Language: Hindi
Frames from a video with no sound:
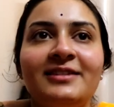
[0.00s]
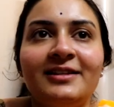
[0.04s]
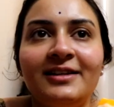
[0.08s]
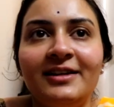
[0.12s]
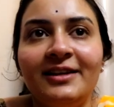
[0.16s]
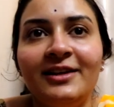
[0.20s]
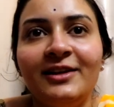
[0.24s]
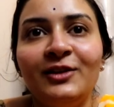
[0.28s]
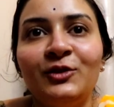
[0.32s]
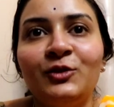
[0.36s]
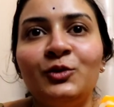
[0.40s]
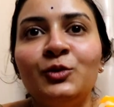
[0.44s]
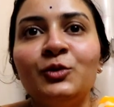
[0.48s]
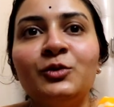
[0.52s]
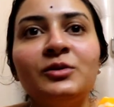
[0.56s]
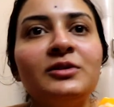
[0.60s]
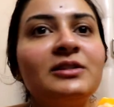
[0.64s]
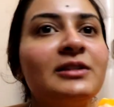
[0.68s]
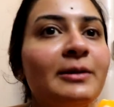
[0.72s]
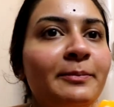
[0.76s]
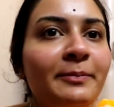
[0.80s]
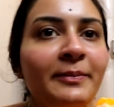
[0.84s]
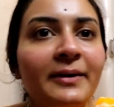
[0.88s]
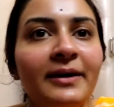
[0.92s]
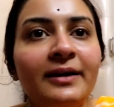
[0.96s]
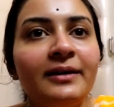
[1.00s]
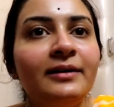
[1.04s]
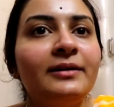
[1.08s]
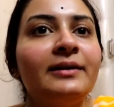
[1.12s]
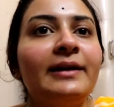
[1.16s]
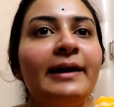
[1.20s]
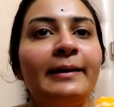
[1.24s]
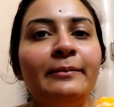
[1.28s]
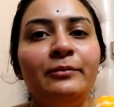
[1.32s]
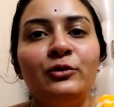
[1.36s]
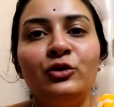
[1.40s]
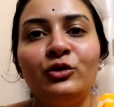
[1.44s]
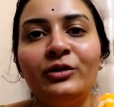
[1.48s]
इसलिए तो सबका
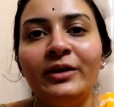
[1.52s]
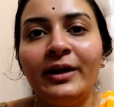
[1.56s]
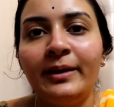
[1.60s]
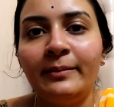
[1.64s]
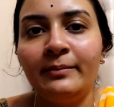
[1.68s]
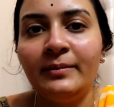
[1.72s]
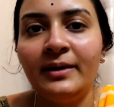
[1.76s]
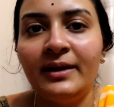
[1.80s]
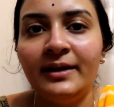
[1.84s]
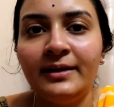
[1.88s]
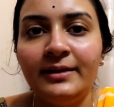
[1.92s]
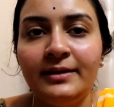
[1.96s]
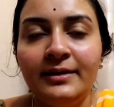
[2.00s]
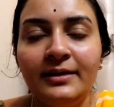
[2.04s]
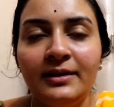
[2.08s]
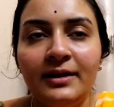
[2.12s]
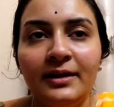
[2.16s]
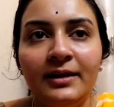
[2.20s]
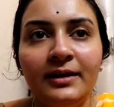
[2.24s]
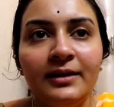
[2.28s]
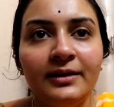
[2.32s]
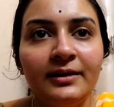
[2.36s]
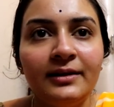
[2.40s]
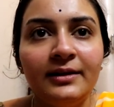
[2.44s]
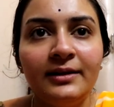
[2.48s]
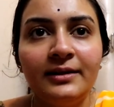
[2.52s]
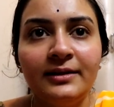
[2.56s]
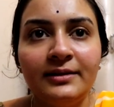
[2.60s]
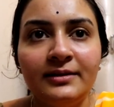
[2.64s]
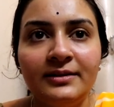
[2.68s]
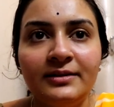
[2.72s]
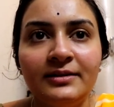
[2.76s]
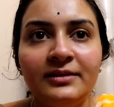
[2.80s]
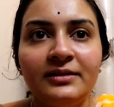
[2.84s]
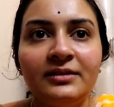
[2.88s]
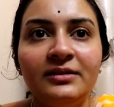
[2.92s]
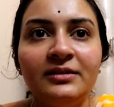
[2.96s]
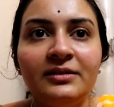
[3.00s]
टाइम टू टाइम यानी अलग
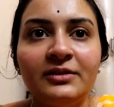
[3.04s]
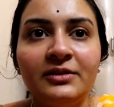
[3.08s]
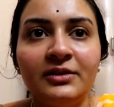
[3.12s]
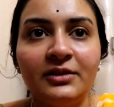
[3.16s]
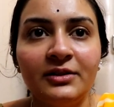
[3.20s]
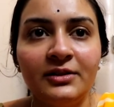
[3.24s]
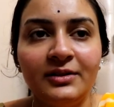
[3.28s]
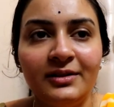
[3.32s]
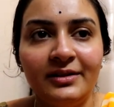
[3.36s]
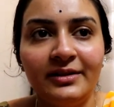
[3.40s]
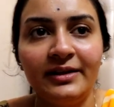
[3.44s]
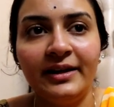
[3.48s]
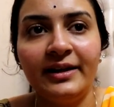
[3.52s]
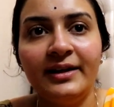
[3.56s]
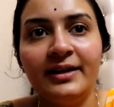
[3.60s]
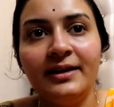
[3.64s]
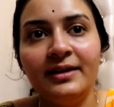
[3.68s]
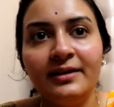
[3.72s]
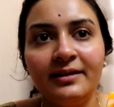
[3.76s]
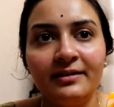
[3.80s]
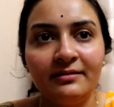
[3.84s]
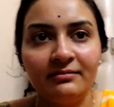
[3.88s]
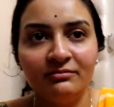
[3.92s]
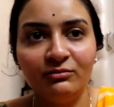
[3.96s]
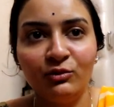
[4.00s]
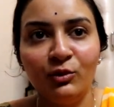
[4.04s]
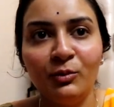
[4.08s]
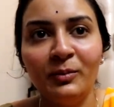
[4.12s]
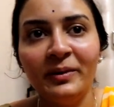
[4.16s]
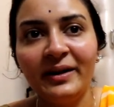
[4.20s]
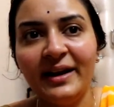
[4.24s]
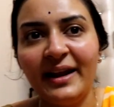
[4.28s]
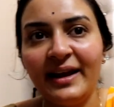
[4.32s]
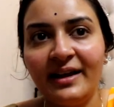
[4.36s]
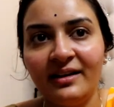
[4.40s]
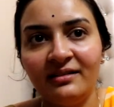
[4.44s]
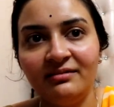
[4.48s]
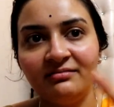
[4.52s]
अलग यानी वो
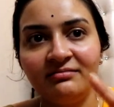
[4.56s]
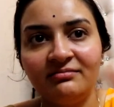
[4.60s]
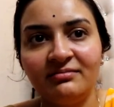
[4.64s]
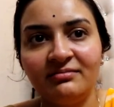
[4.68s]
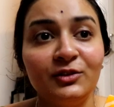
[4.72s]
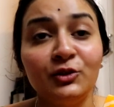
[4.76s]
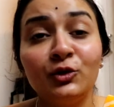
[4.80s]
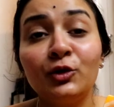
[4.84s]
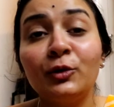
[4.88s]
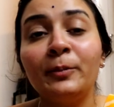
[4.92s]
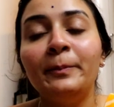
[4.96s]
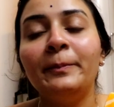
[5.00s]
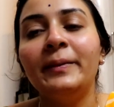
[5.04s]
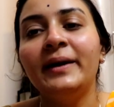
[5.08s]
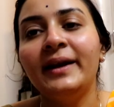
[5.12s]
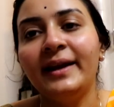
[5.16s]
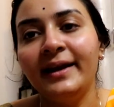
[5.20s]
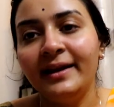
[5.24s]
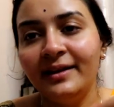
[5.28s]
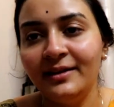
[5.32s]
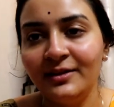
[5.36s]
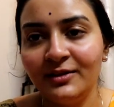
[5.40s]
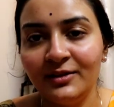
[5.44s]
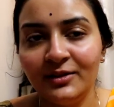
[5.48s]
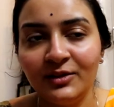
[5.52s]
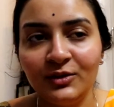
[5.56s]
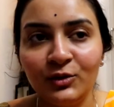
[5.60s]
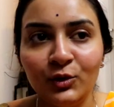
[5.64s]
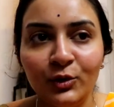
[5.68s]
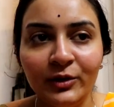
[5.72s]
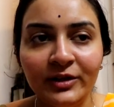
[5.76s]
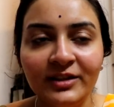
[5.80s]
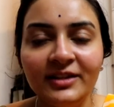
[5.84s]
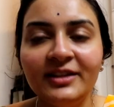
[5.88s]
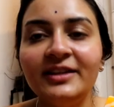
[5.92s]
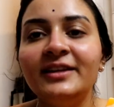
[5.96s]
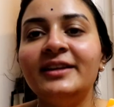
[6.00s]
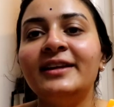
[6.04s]
बनाए ग्रुप बनाए
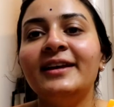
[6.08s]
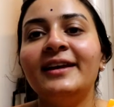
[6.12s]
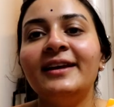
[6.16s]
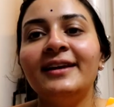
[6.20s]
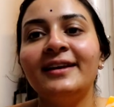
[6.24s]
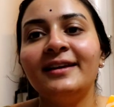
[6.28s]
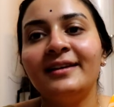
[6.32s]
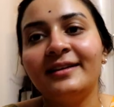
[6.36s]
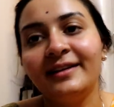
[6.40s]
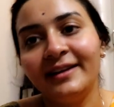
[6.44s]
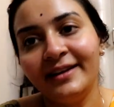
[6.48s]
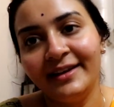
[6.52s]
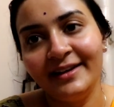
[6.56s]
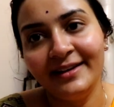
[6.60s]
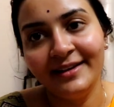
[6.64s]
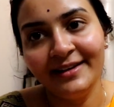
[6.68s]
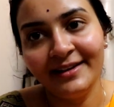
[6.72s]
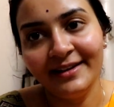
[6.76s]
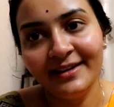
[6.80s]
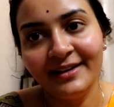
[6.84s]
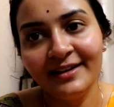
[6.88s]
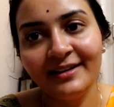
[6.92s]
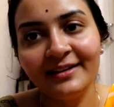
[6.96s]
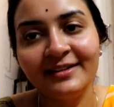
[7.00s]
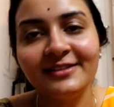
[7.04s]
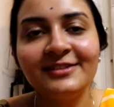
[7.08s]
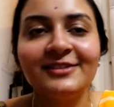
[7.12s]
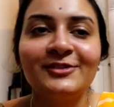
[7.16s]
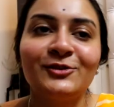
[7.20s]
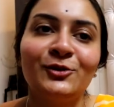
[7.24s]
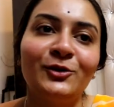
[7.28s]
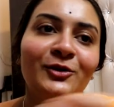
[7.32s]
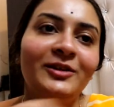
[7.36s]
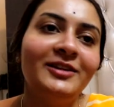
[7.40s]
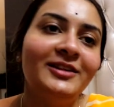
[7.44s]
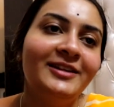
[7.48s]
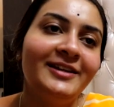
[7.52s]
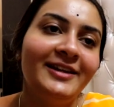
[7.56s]
थोड़े दिन ये करेंगे गर्ल्स
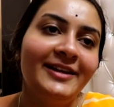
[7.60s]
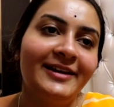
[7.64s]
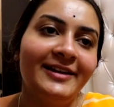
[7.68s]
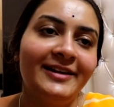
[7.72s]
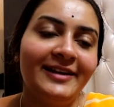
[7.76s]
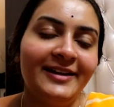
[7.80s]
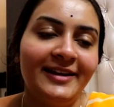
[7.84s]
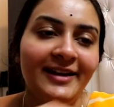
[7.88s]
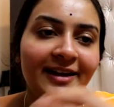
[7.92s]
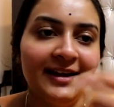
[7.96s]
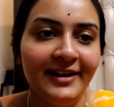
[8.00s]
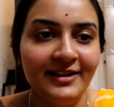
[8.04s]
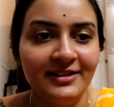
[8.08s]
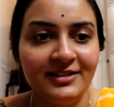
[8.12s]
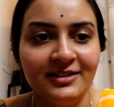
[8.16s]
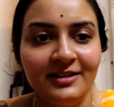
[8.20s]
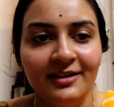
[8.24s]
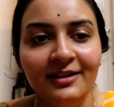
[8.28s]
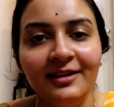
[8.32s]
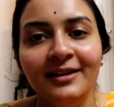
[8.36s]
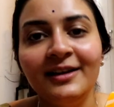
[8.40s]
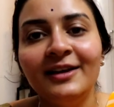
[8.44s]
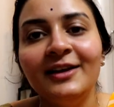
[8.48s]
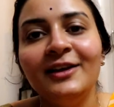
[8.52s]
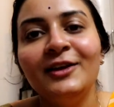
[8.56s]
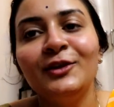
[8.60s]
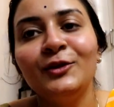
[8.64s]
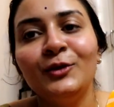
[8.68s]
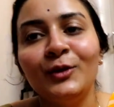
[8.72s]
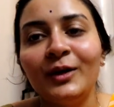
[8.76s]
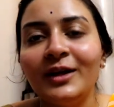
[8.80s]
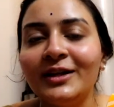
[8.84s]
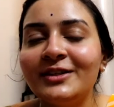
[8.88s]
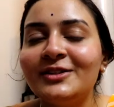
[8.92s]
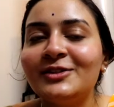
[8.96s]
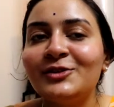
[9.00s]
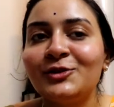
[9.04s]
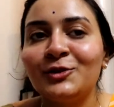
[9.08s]
थोड़े दिन ये करेंगे ऐसा तो
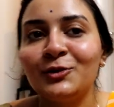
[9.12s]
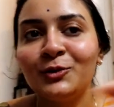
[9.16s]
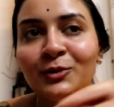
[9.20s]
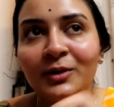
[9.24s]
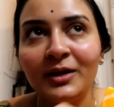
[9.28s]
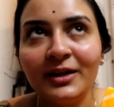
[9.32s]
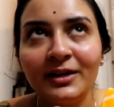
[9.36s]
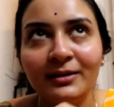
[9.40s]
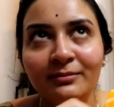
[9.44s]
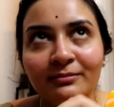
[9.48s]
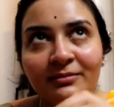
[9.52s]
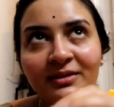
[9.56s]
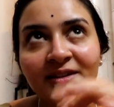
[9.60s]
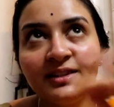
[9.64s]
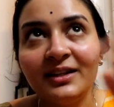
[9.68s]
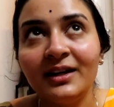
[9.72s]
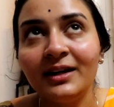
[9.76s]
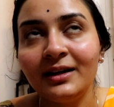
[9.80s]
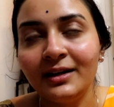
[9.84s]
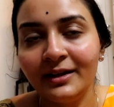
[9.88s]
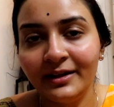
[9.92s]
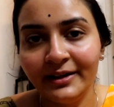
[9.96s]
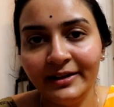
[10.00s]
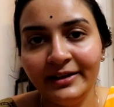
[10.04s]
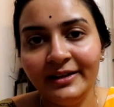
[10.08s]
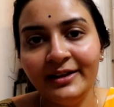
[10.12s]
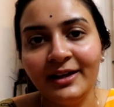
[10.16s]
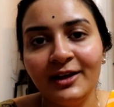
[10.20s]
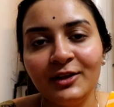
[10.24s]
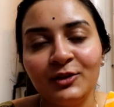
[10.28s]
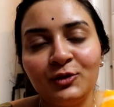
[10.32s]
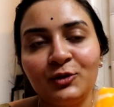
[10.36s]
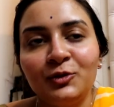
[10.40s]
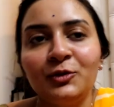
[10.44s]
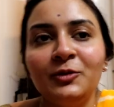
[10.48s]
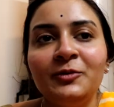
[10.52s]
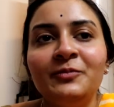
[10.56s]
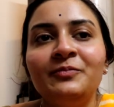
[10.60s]
आज चिकू का नंबर था गई
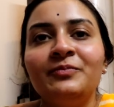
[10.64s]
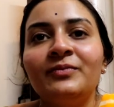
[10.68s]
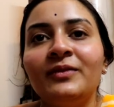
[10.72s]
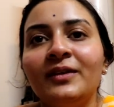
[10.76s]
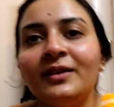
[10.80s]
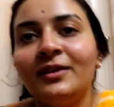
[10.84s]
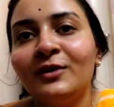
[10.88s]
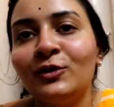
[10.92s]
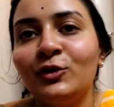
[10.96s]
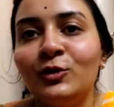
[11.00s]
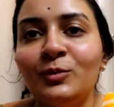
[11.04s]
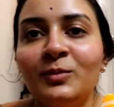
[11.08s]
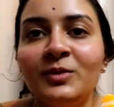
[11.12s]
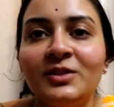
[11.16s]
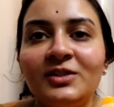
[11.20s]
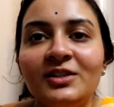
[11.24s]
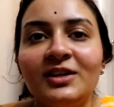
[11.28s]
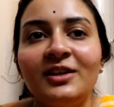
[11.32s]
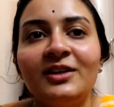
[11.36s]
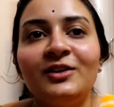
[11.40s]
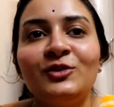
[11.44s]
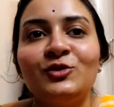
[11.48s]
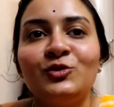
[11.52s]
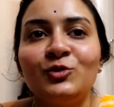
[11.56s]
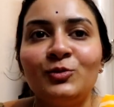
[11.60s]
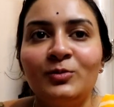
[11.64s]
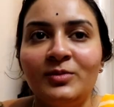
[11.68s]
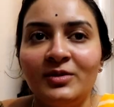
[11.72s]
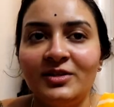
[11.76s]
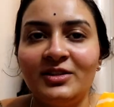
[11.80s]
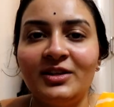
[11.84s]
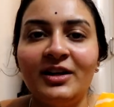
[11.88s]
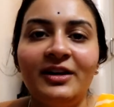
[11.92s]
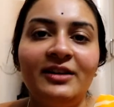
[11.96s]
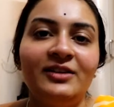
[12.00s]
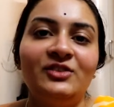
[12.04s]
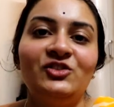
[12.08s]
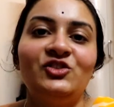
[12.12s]
रात को तो बेचारे सुबह
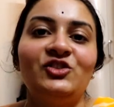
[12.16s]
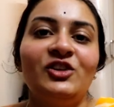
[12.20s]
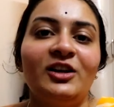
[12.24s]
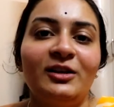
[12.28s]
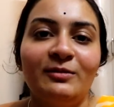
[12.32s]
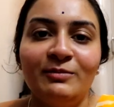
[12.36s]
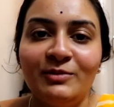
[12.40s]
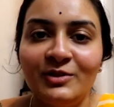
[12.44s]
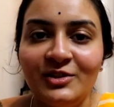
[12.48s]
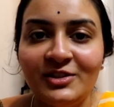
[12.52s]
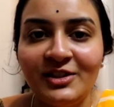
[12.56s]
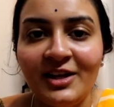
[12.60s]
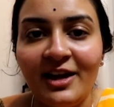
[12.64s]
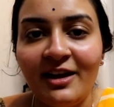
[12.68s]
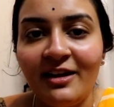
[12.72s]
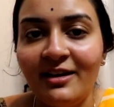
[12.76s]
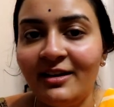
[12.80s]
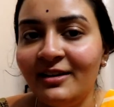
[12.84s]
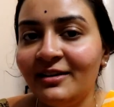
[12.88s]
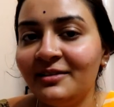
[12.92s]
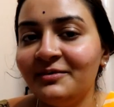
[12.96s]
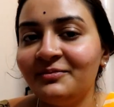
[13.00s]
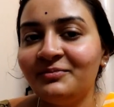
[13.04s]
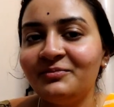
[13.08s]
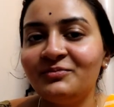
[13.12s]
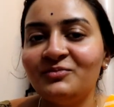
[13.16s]
साढ़े चार बजे आए